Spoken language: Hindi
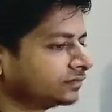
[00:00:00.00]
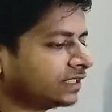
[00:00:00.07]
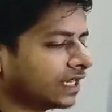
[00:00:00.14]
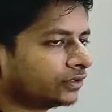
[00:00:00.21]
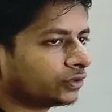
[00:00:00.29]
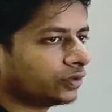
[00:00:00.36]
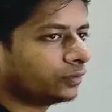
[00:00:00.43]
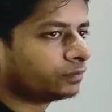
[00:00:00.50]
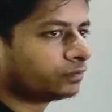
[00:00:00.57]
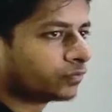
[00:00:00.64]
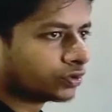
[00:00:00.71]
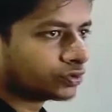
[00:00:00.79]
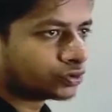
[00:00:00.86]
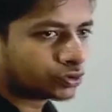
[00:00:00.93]
ध्यान दो
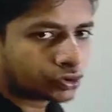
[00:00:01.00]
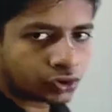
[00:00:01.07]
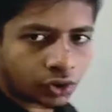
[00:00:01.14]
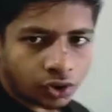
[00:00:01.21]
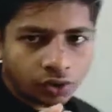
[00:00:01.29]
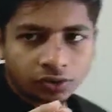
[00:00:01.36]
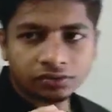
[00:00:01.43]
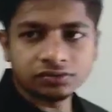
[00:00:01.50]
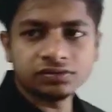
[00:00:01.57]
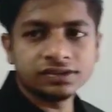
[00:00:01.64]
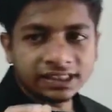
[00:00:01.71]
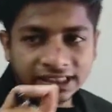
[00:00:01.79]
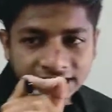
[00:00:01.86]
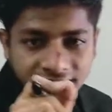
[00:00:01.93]
जो
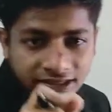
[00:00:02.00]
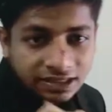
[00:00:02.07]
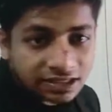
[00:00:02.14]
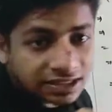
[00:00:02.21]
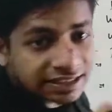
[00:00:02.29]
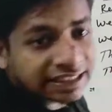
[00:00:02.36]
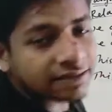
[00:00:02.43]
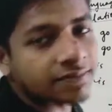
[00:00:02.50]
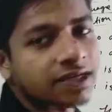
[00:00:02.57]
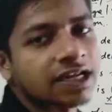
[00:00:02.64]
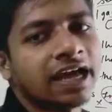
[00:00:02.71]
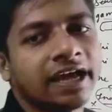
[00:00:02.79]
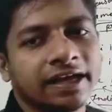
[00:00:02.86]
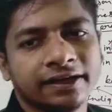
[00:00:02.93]
जिस चीज़ के लिए
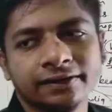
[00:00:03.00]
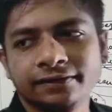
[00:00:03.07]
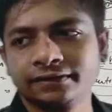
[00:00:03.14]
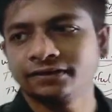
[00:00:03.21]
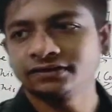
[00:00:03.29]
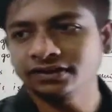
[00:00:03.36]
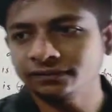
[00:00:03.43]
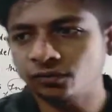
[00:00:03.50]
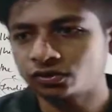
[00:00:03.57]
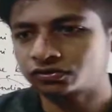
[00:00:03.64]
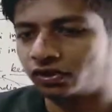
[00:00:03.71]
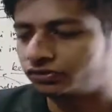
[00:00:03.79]
बना है ये बहुत